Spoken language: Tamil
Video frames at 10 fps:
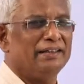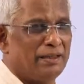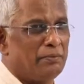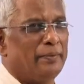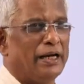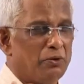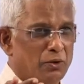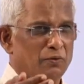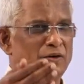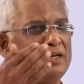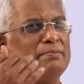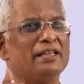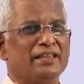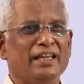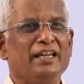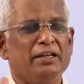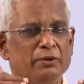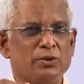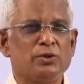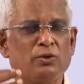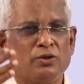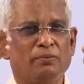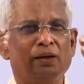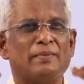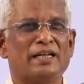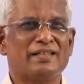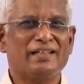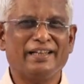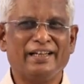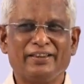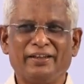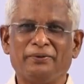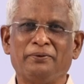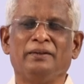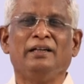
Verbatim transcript: நம்ம மேலே ஒரு வன்மத்தை கொஞ்சம் கொஞ்சமாக மனசில் ஏற்றிக்கும்